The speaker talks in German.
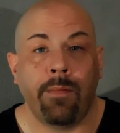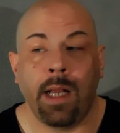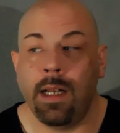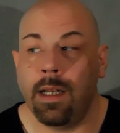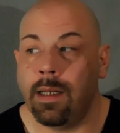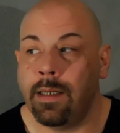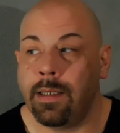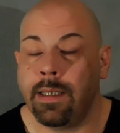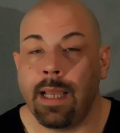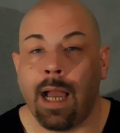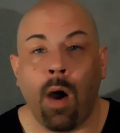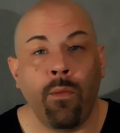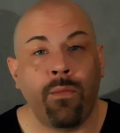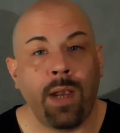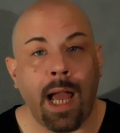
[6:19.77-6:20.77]
weil die
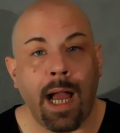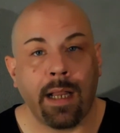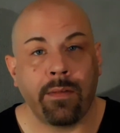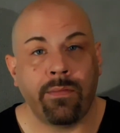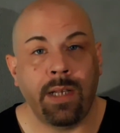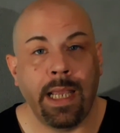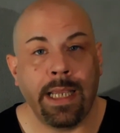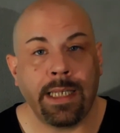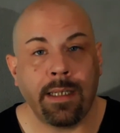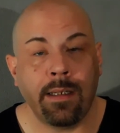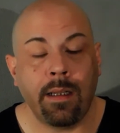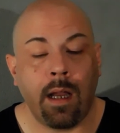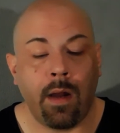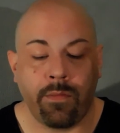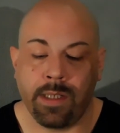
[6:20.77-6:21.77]

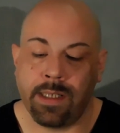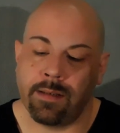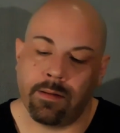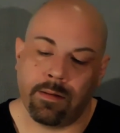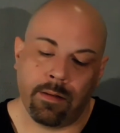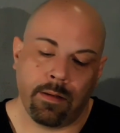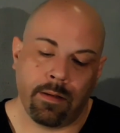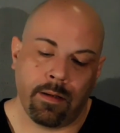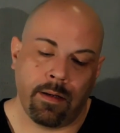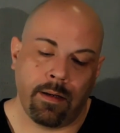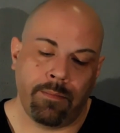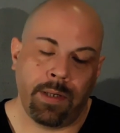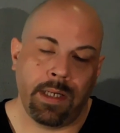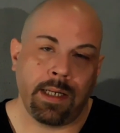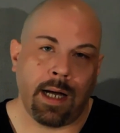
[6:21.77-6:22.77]
Auflagefläche auf diesem
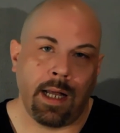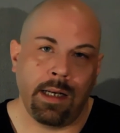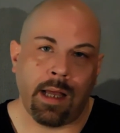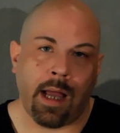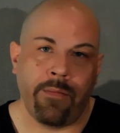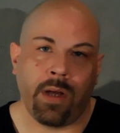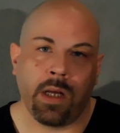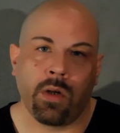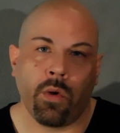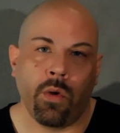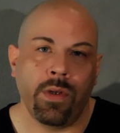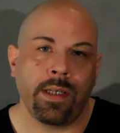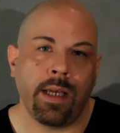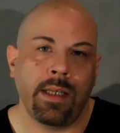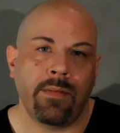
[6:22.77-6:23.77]
äh, Pedal einfach
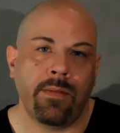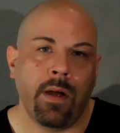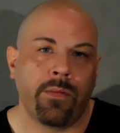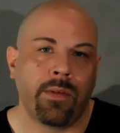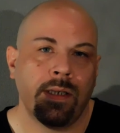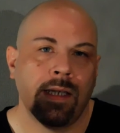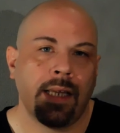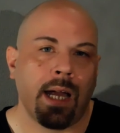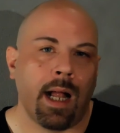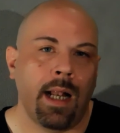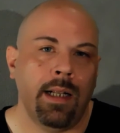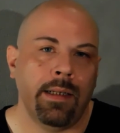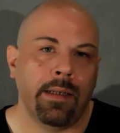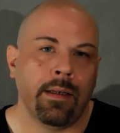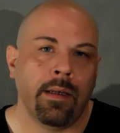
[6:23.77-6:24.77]
größer ist wie auf diesen
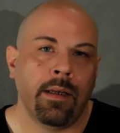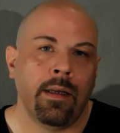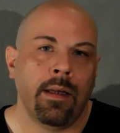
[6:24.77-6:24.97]
Krallen.